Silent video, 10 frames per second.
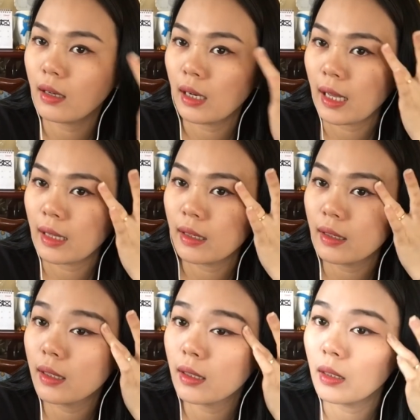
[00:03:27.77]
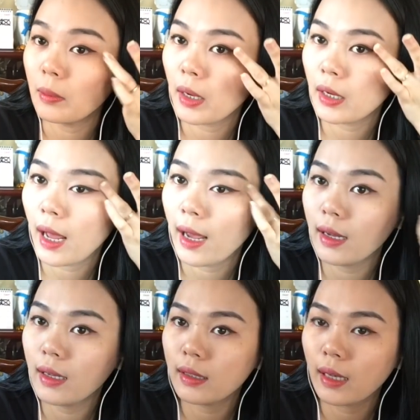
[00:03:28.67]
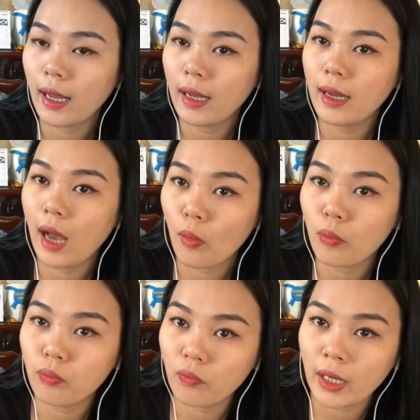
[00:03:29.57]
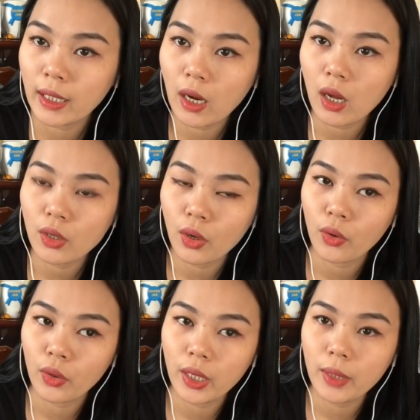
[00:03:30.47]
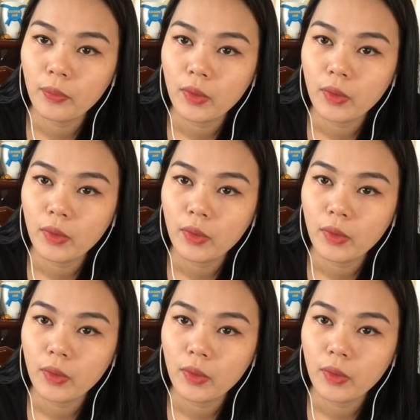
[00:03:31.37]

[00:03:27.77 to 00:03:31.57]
là những cái người mà đã đã học về cái đó rồi á,